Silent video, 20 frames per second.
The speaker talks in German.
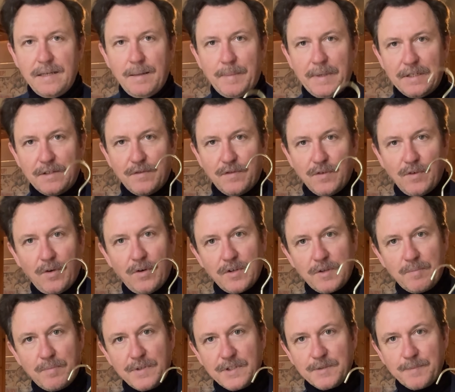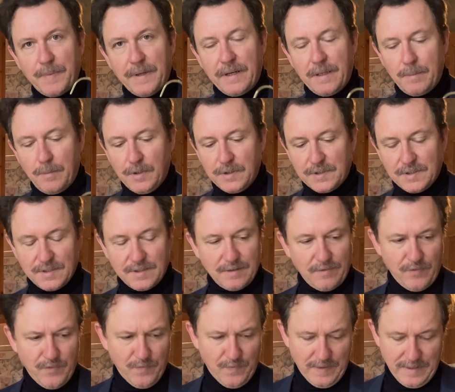ja manche von euch Brisbane Moss. Ist
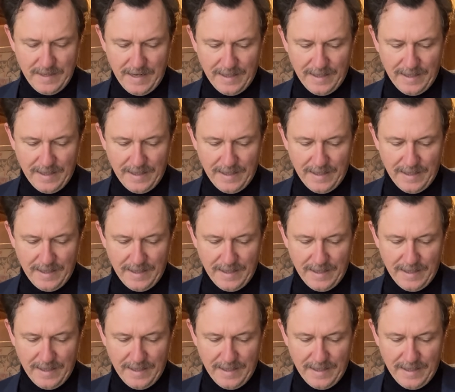auf jeden Fall ein